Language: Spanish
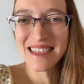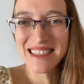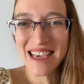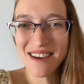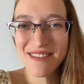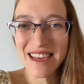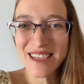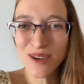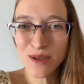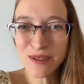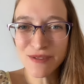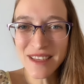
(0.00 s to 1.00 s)
es Evelyn
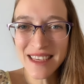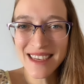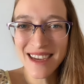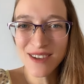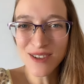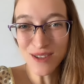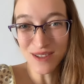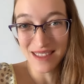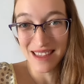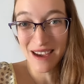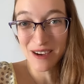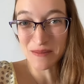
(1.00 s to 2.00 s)
Goldfinger,
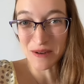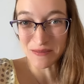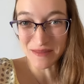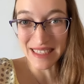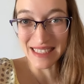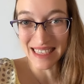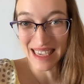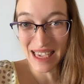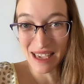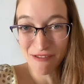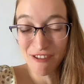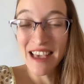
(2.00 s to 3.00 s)
conocida como Miss
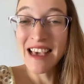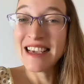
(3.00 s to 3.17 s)
Eve,